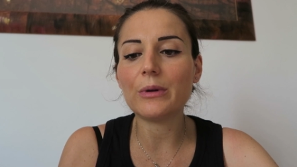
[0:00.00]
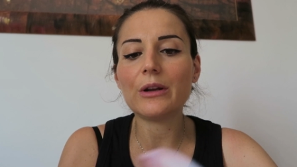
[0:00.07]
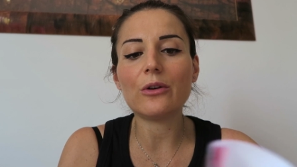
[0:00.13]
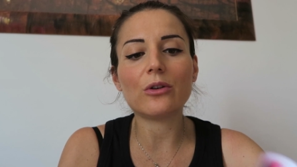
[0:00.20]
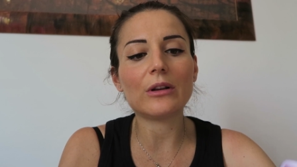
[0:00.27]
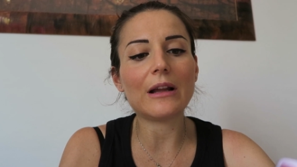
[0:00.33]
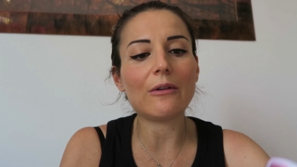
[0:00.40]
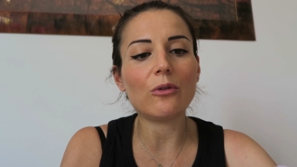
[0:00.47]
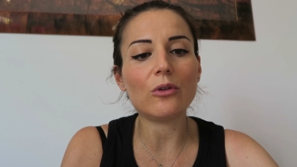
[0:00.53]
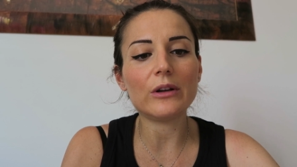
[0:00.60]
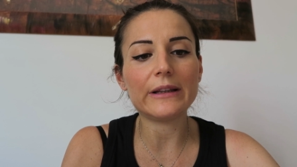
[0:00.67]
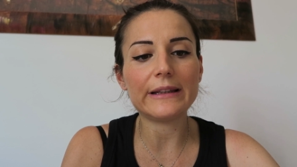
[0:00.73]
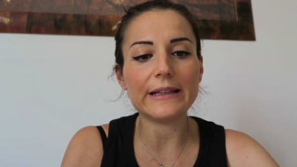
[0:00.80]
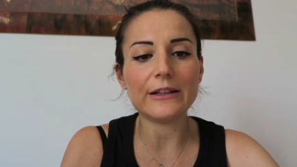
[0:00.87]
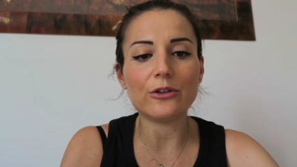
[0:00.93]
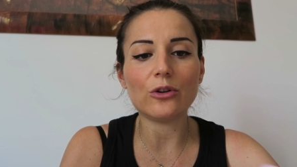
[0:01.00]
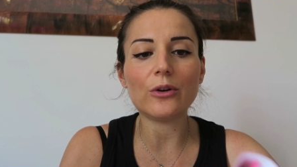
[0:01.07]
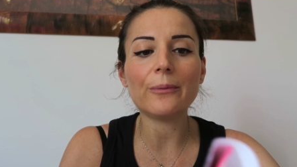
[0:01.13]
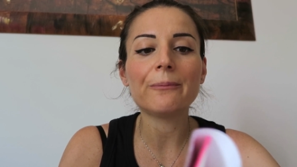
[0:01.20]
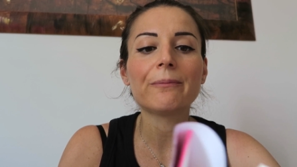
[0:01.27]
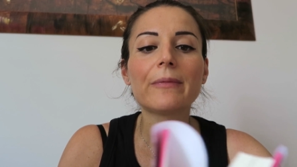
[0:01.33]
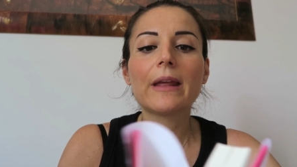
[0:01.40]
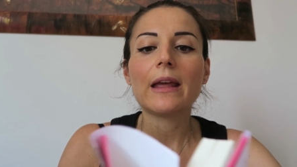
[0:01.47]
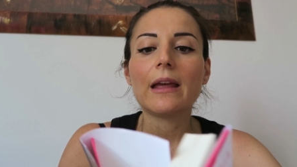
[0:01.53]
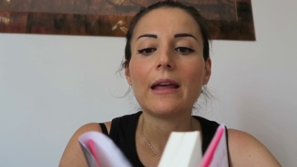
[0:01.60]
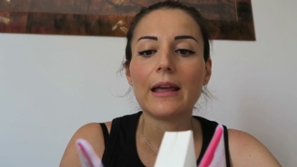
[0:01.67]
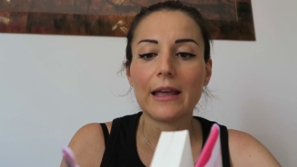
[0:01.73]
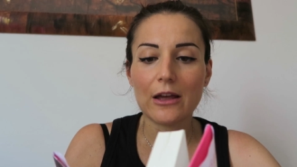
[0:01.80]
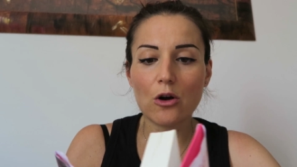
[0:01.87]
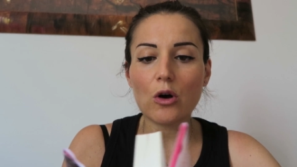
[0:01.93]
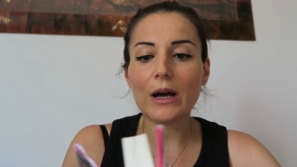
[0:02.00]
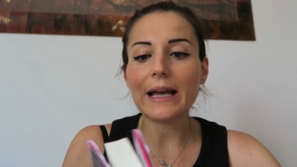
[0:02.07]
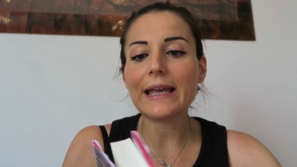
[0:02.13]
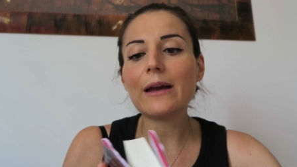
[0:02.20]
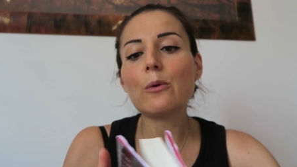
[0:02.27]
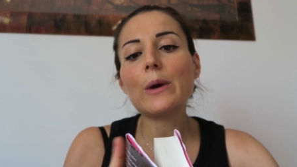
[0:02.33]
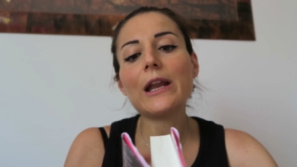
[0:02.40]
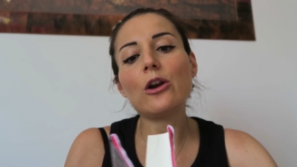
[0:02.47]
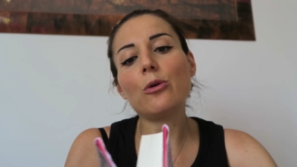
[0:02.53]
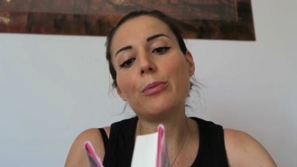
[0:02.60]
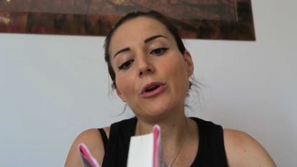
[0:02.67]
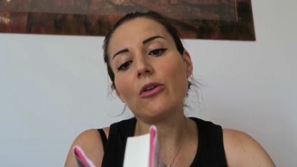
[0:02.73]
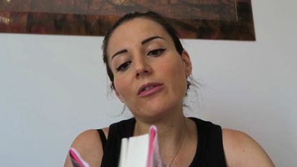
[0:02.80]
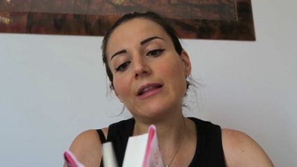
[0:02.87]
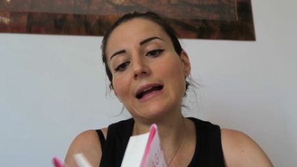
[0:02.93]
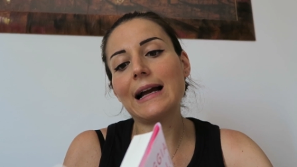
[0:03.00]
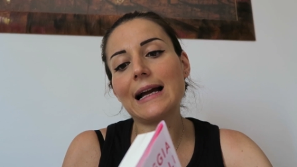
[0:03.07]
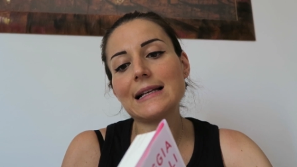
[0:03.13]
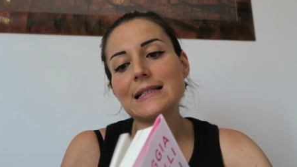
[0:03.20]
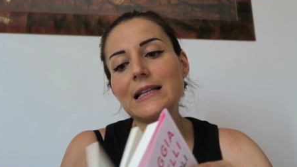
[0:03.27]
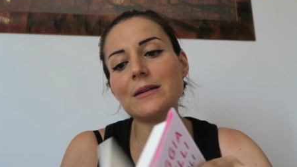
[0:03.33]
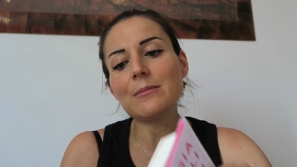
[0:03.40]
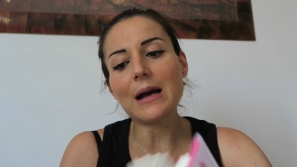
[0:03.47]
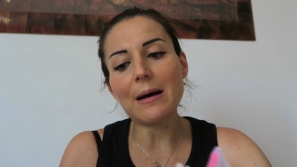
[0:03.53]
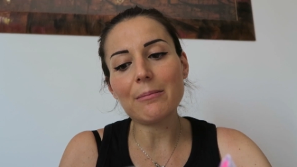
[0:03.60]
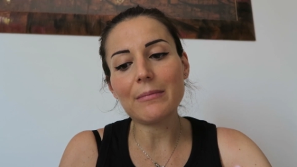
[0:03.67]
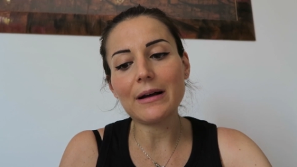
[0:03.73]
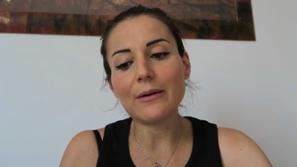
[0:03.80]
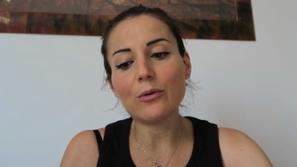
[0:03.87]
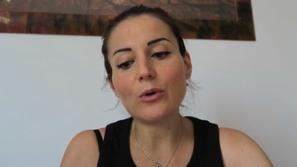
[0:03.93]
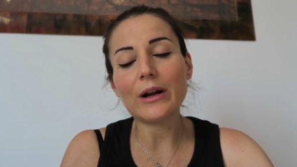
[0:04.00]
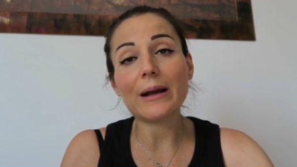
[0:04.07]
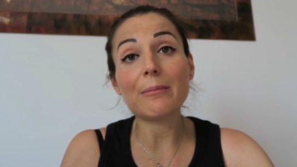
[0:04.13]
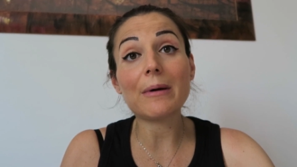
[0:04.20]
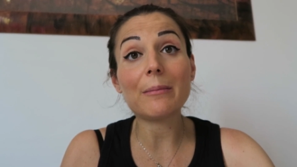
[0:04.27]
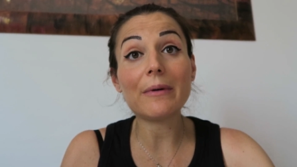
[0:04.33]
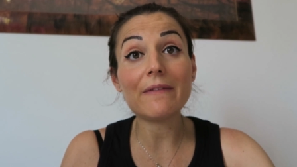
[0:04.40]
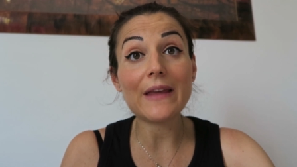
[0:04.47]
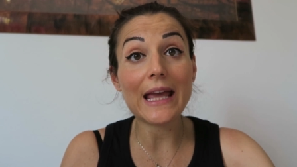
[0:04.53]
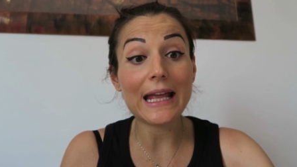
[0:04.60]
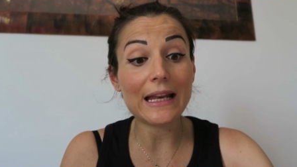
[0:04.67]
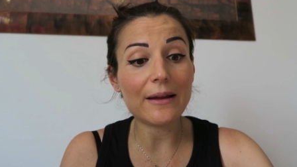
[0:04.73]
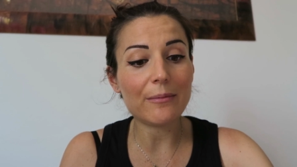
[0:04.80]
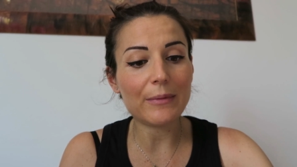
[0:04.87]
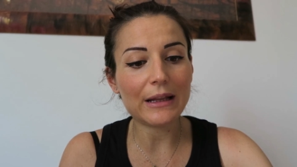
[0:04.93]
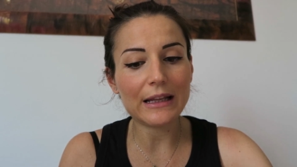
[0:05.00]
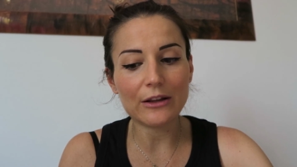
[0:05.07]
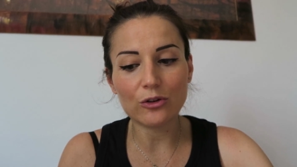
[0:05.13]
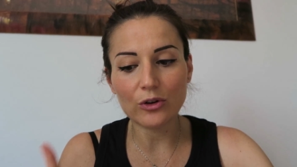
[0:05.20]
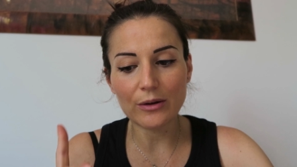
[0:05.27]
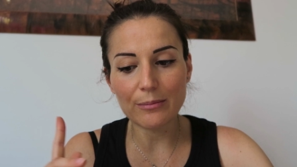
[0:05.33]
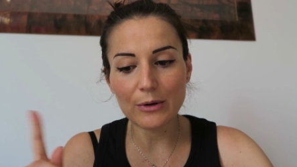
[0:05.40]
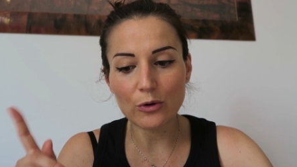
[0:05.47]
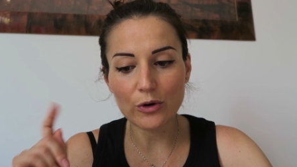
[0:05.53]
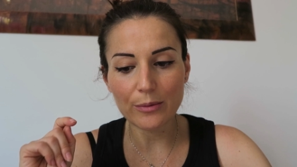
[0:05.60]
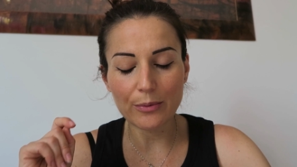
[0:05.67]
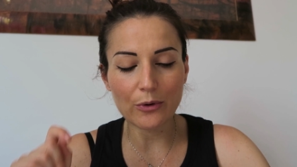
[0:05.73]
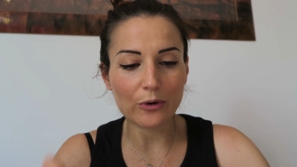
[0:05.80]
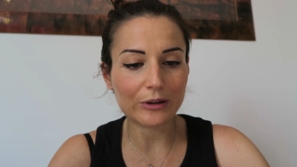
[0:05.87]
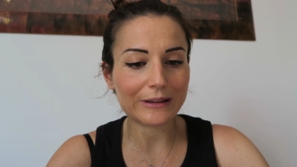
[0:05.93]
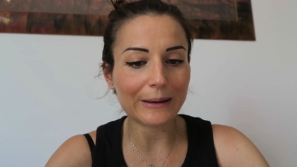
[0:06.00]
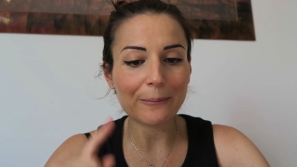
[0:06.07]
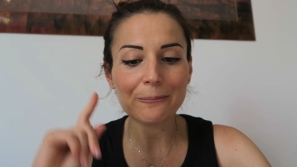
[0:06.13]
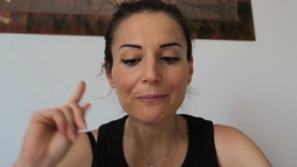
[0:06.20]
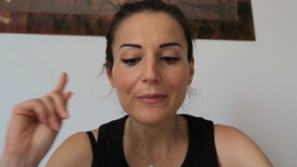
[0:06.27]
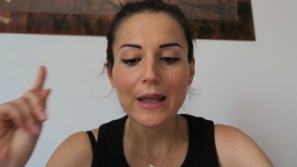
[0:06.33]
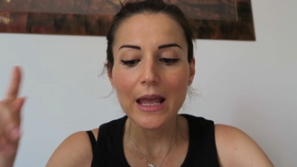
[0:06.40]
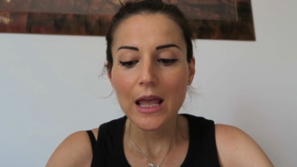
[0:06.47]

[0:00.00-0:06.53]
mi ricordavo il titolo ho anche quello però sta a casa di mamma ora che mamma viene mi ha detto che me lo riporta